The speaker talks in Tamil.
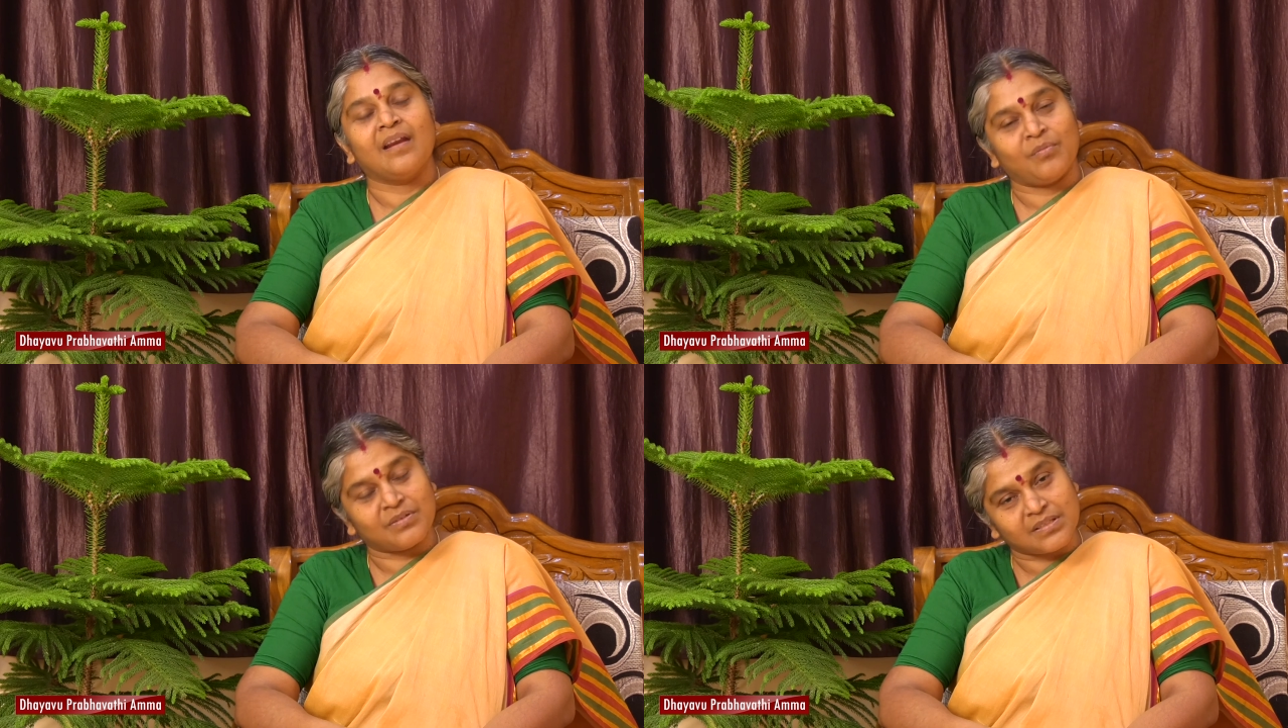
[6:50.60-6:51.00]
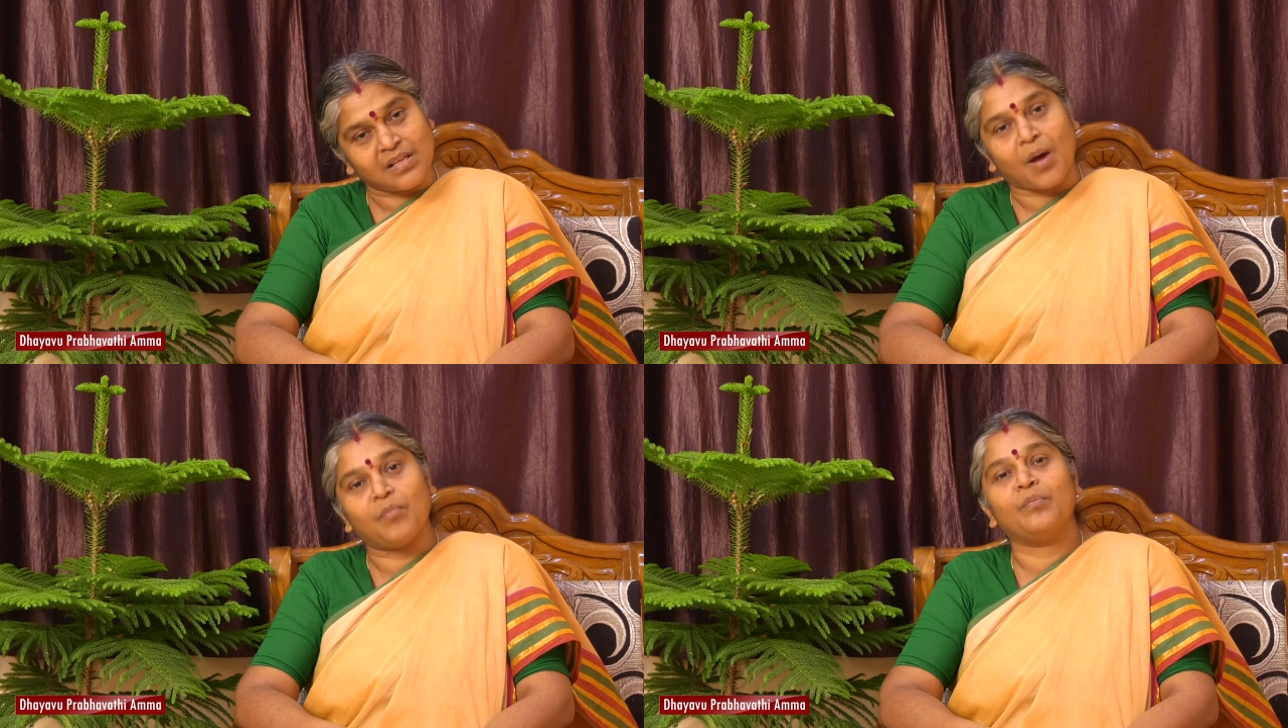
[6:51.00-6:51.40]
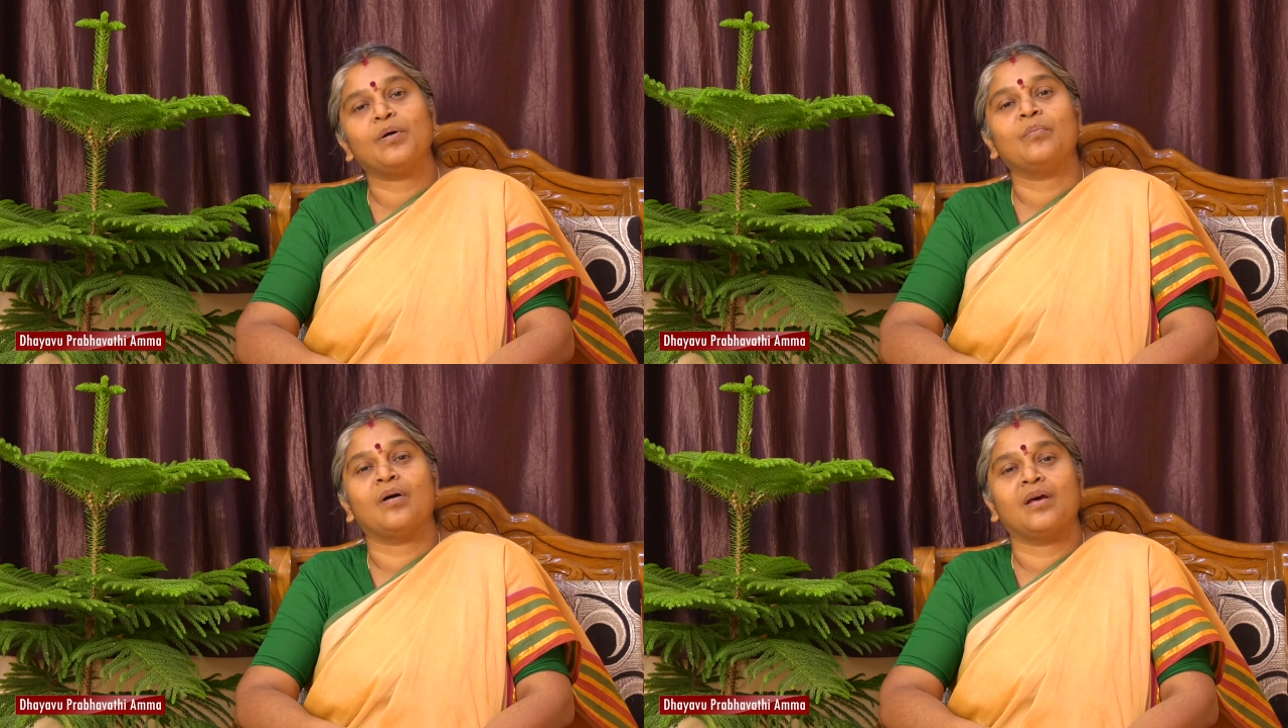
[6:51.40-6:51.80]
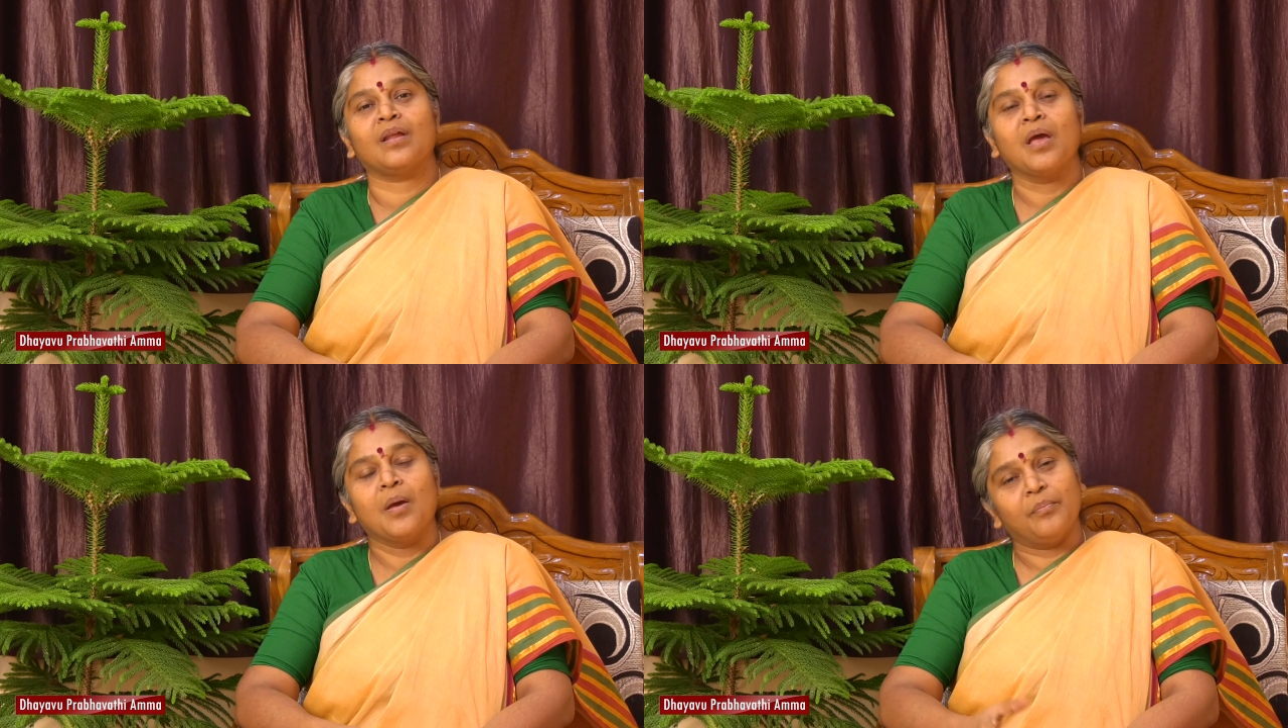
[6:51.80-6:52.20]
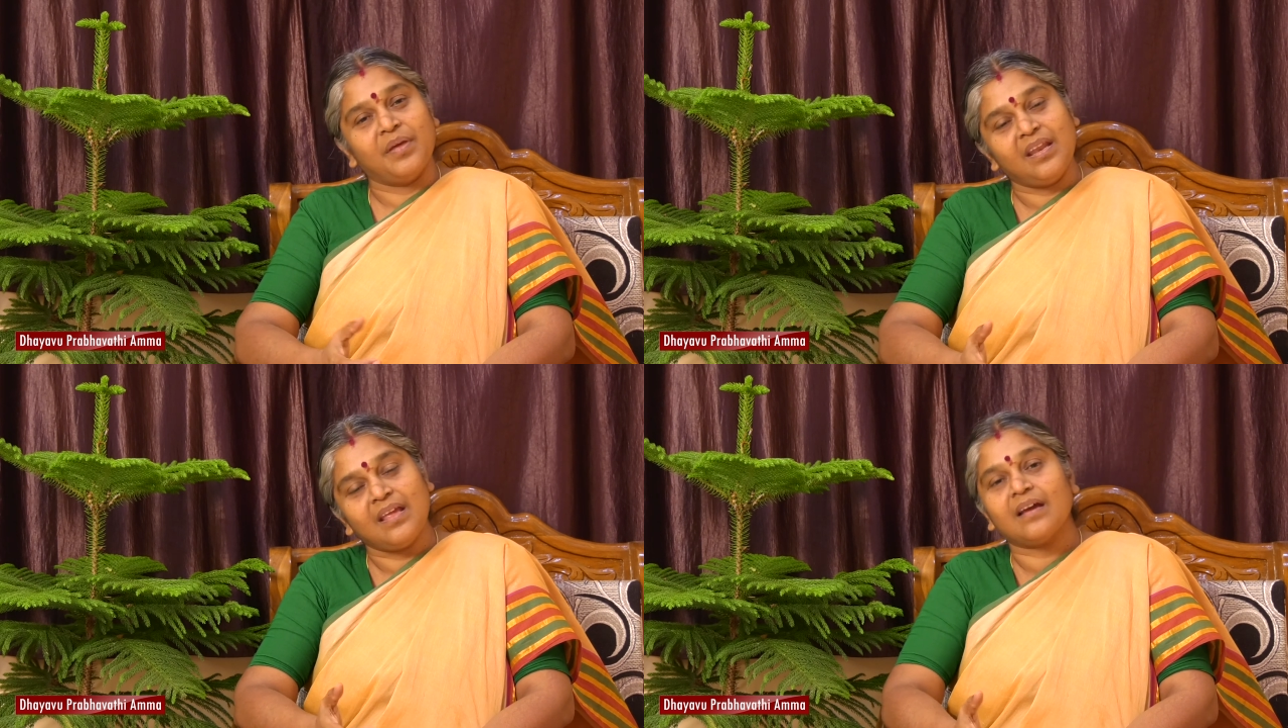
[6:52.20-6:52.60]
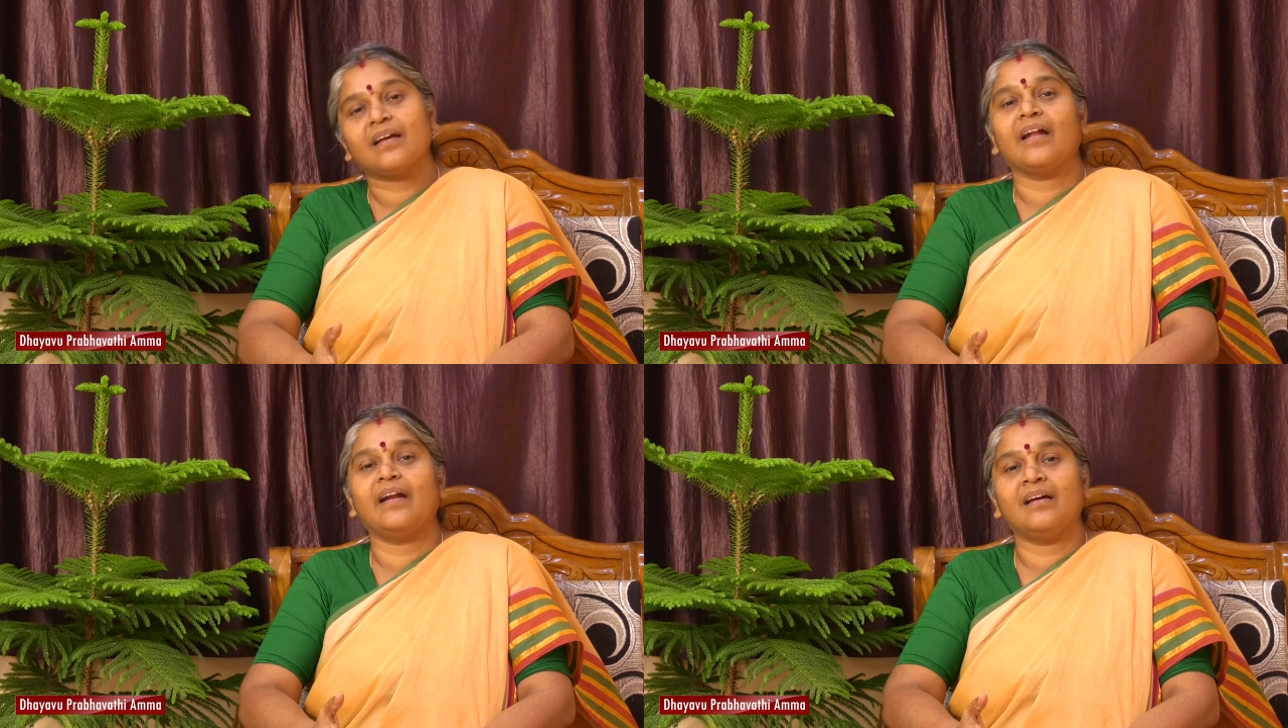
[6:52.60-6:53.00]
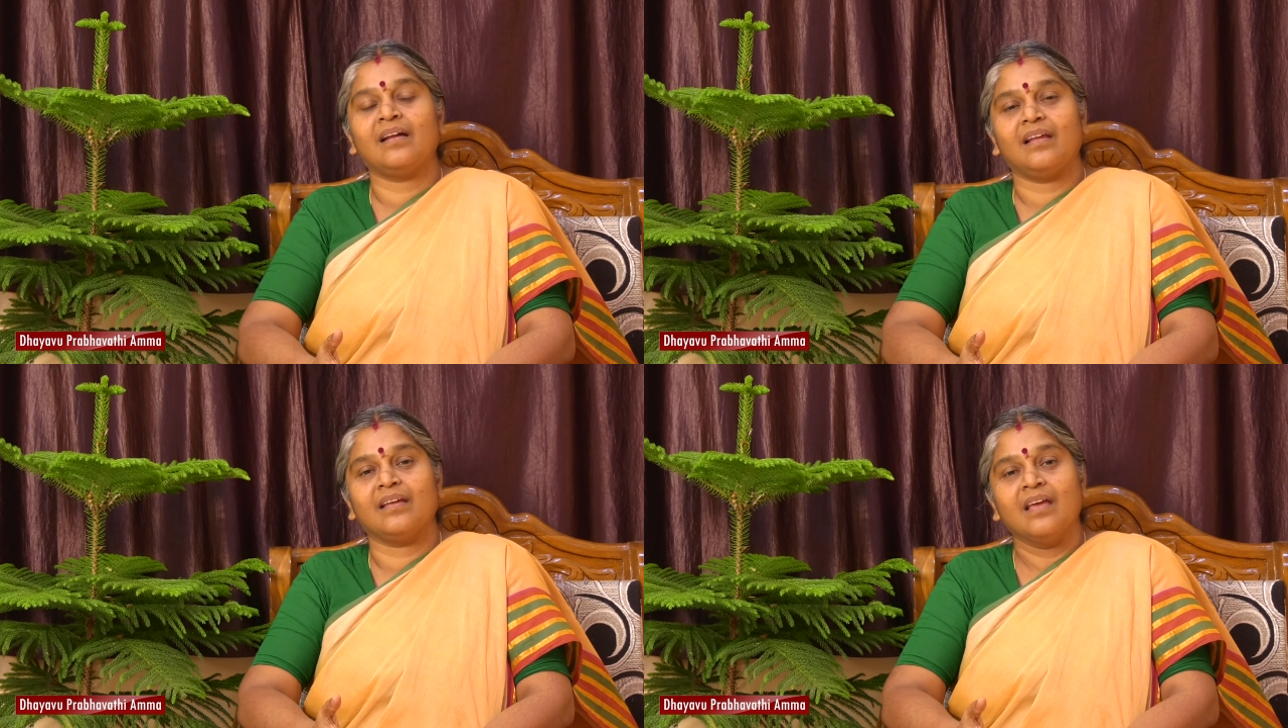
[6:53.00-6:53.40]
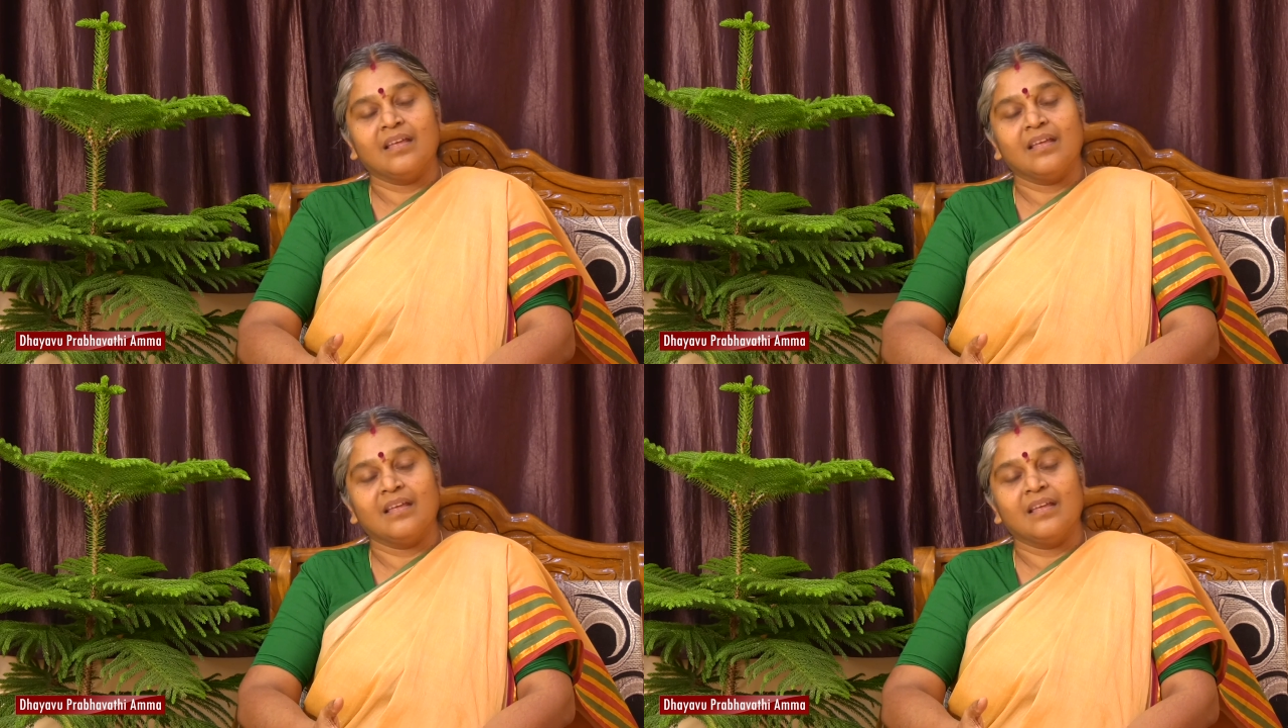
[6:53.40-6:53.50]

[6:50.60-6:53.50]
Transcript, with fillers: நமக்கு சாபமாக மாறி பெரிய கேடுகளை